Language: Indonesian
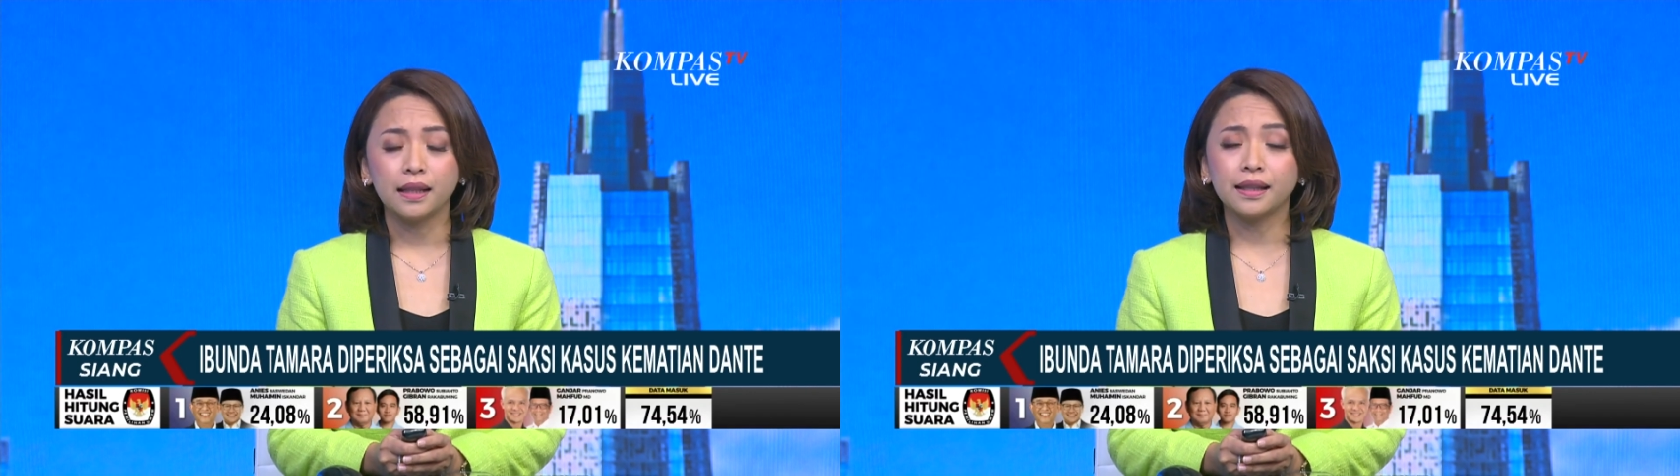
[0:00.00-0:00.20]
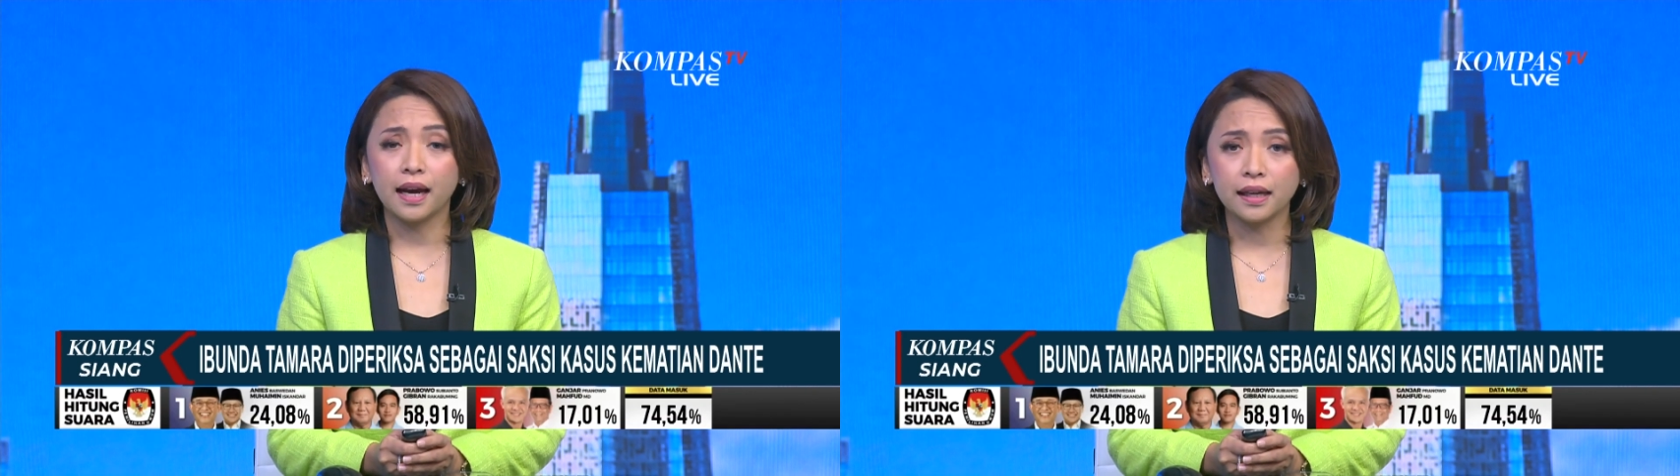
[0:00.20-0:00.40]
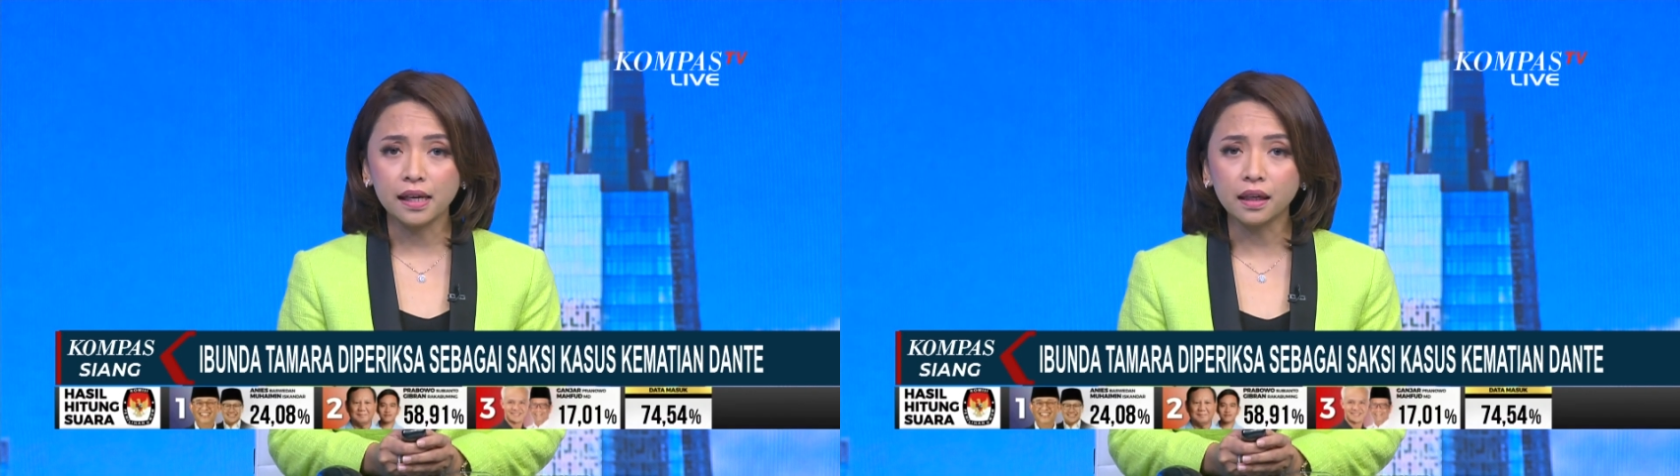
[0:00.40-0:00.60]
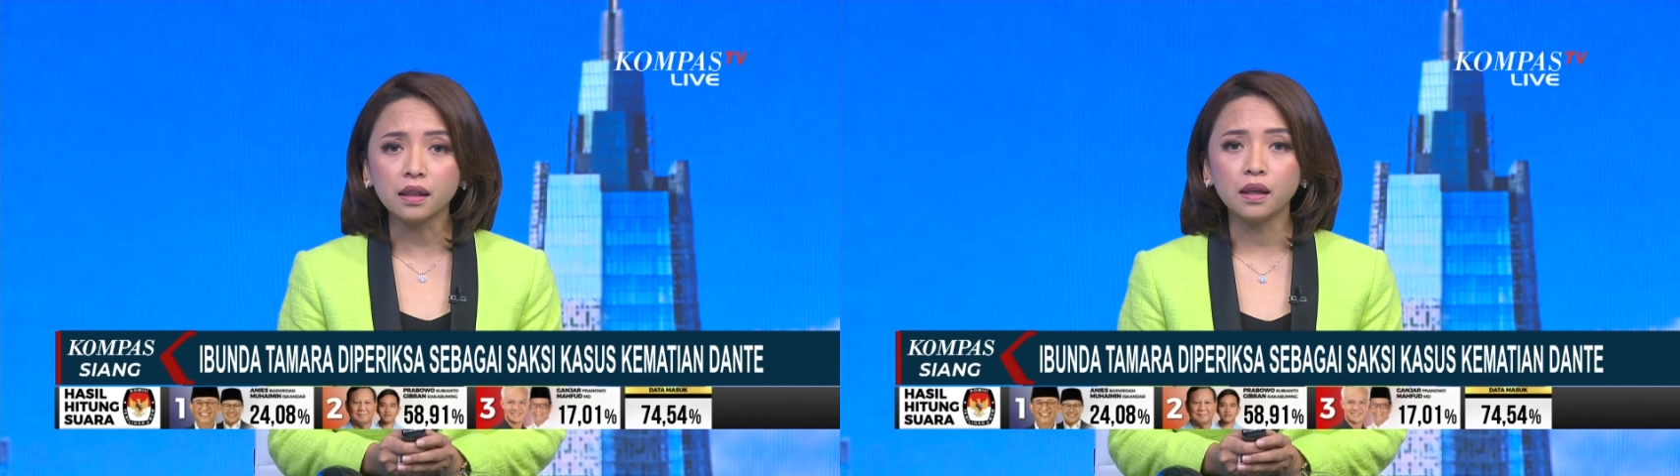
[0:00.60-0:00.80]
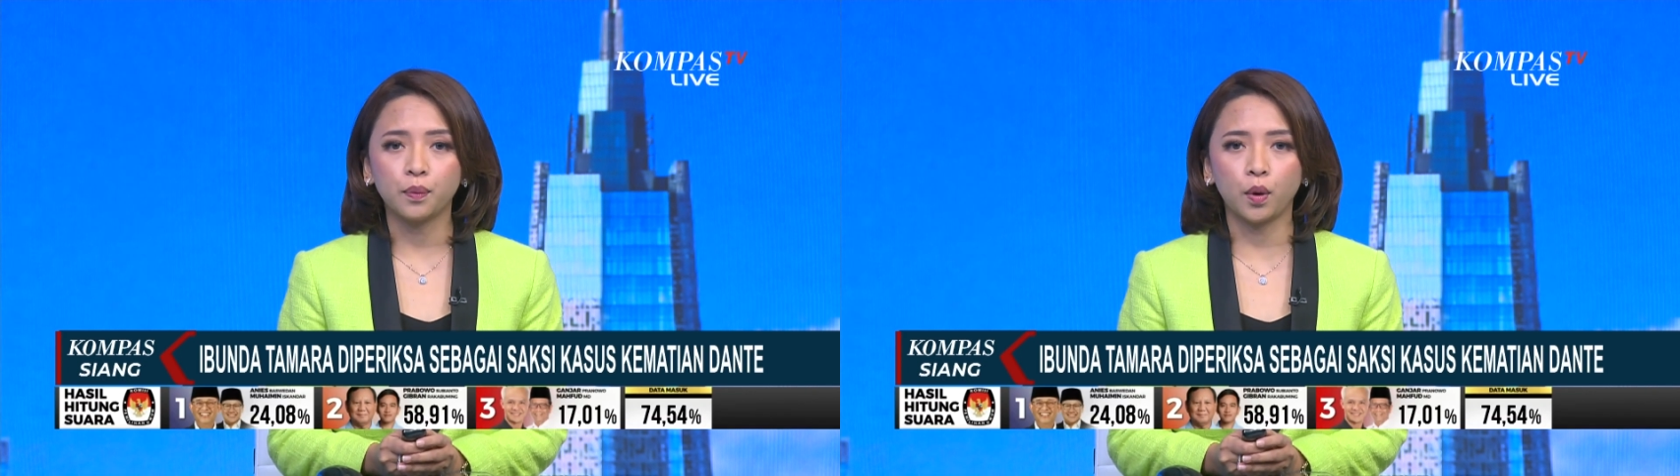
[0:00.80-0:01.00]
Terakhir,
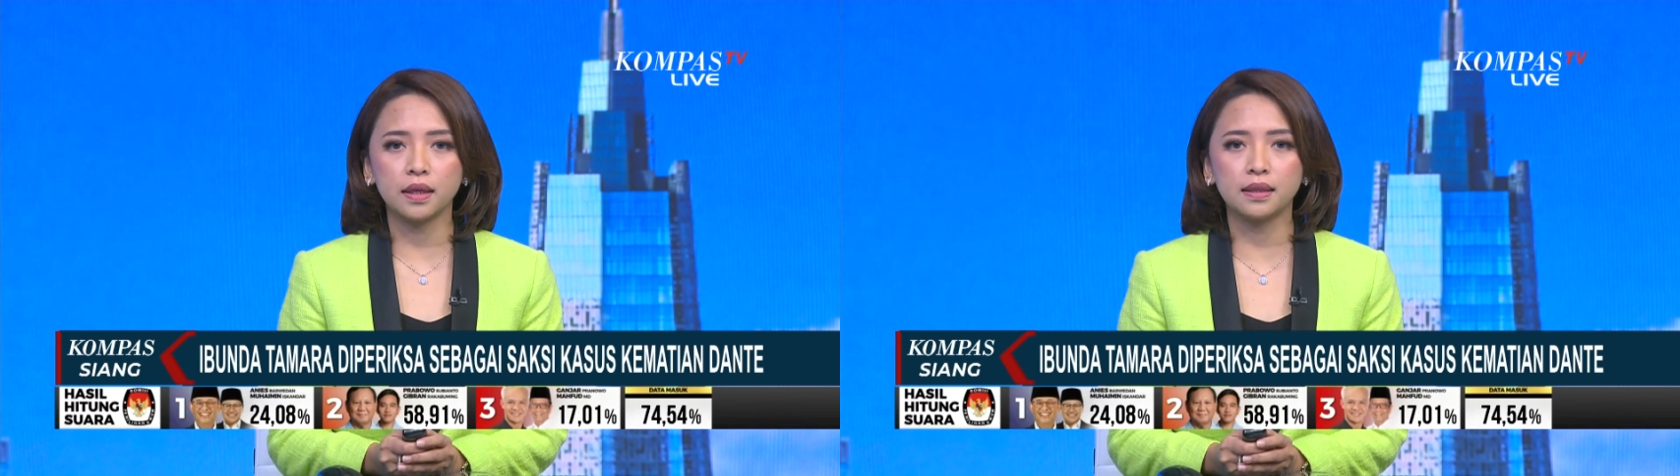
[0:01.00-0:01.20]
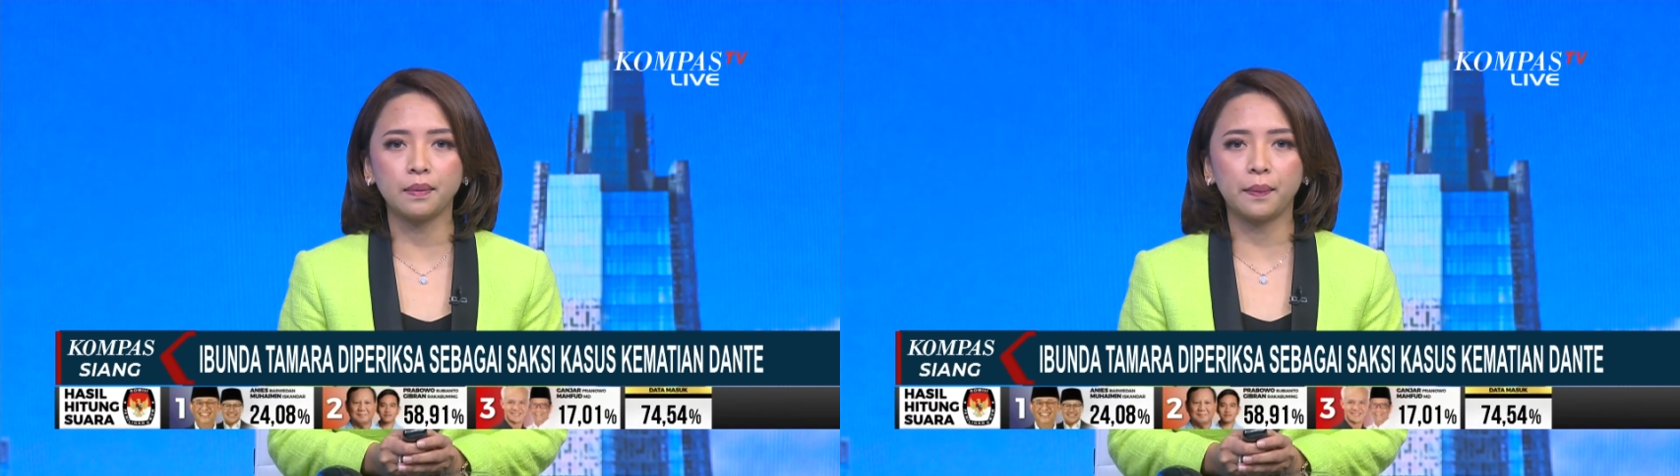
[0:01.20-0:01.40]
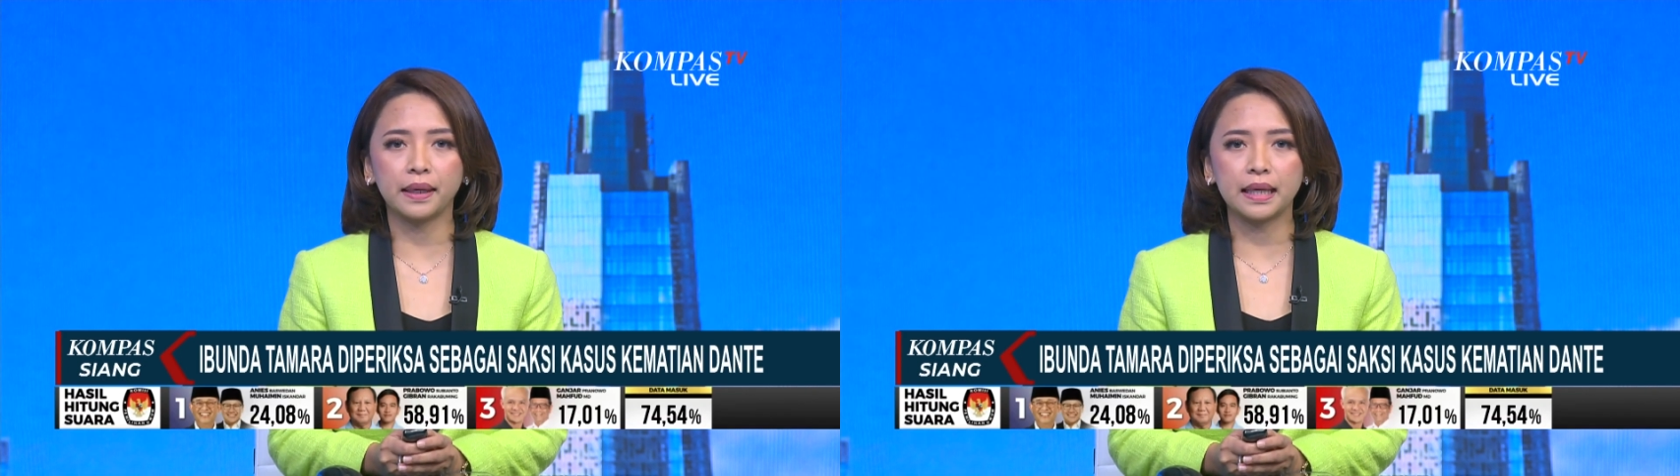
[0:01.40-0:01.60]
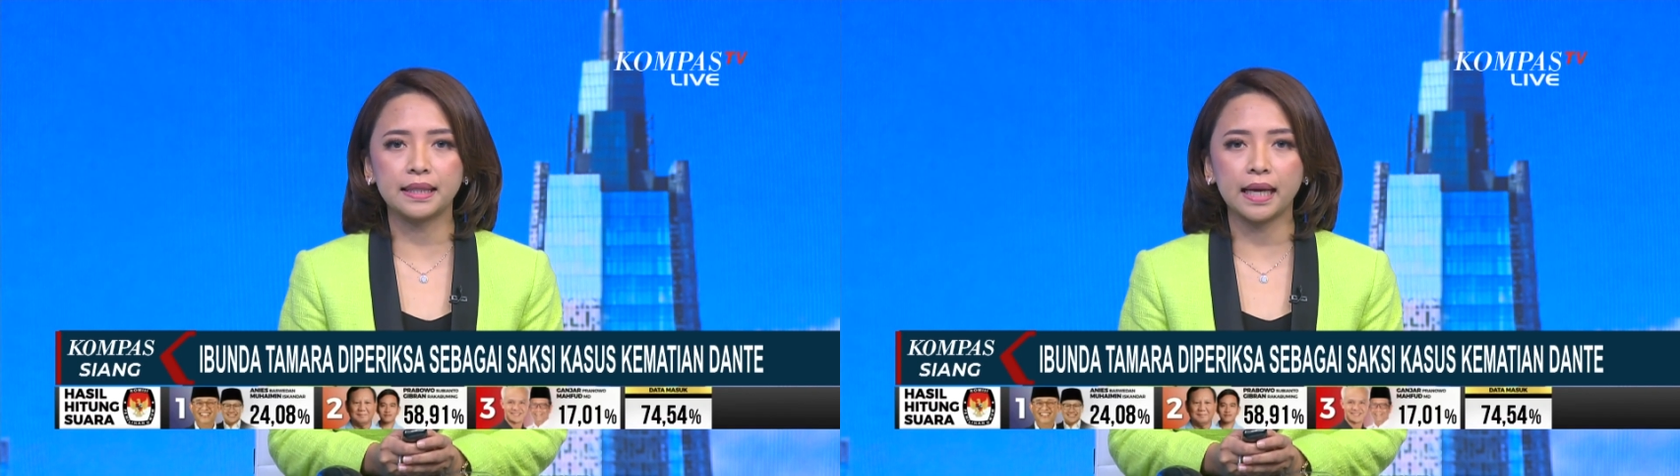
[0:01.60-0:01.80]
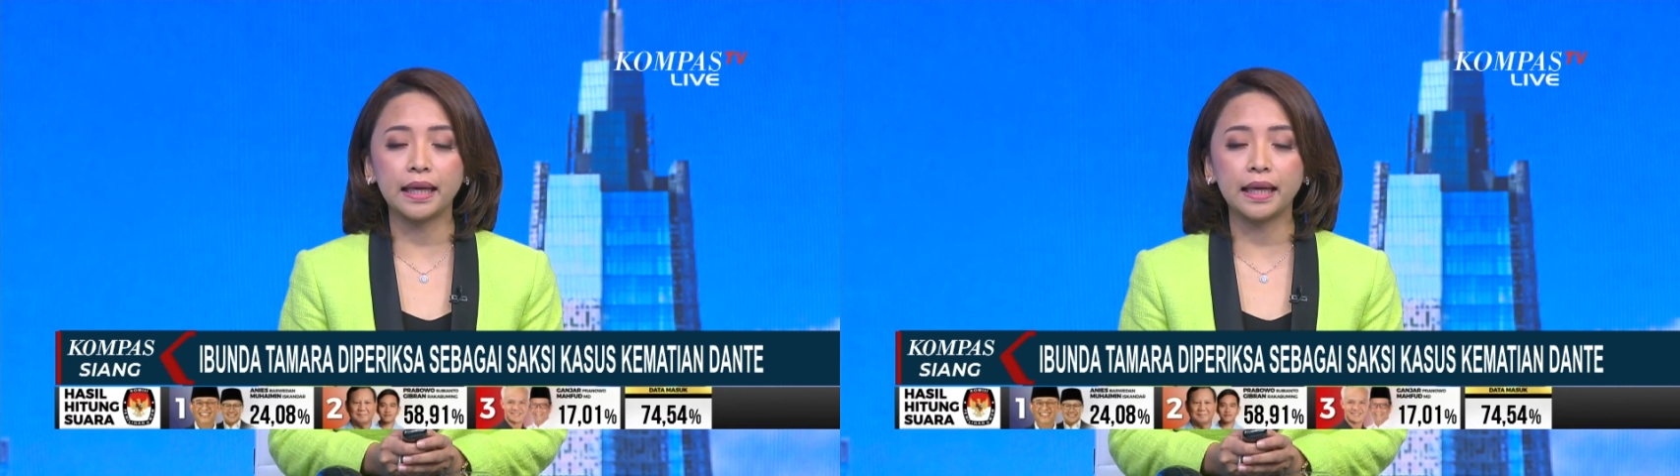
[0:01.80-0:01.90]
polisi memeriksa